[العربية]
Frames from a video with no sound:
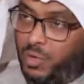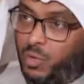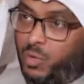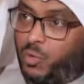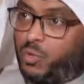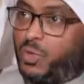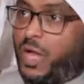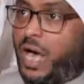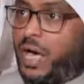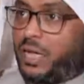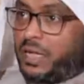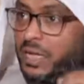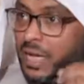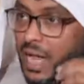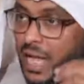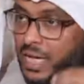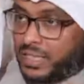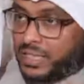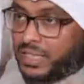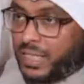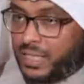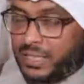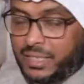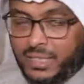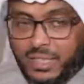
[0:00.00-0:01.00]
ونار
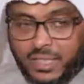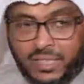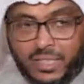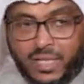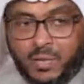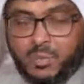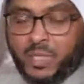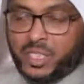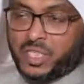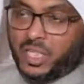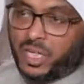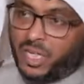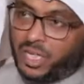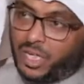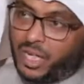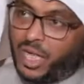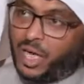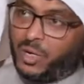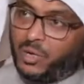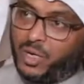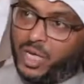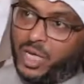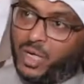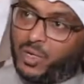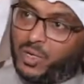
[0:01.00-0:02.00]
الحسد النبي صلى
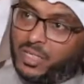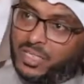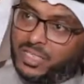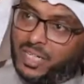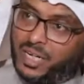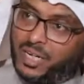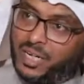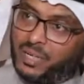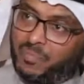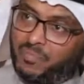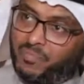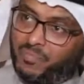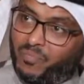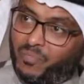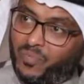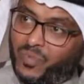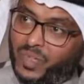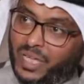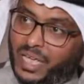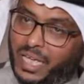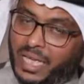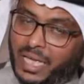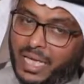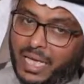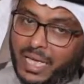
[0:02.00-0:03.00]
الله عليه وسلم
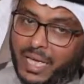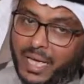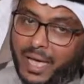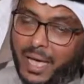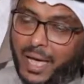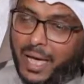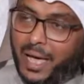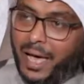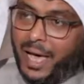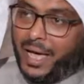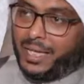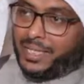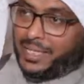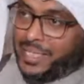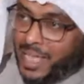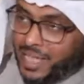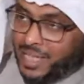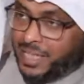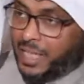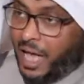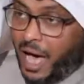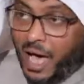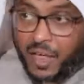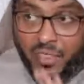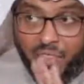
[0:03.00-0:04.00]

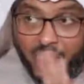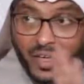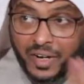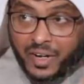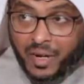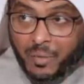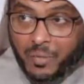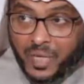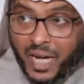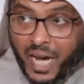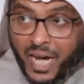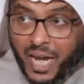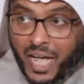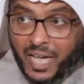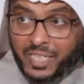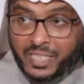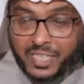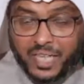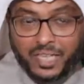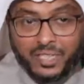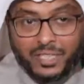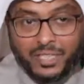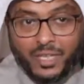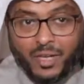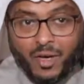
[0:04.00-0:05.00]
حدثنا حذرنا من
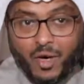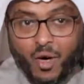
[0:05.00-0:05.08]
الحسد